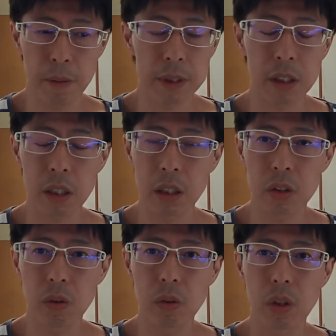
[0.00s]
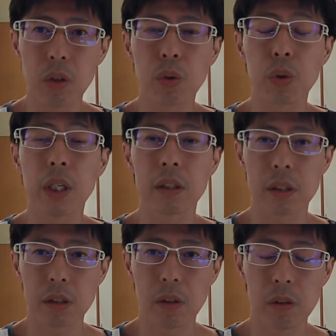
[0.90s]
閥だったんでしょうっていうことになるん
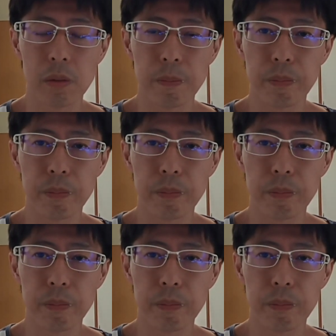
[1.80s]
ですよ。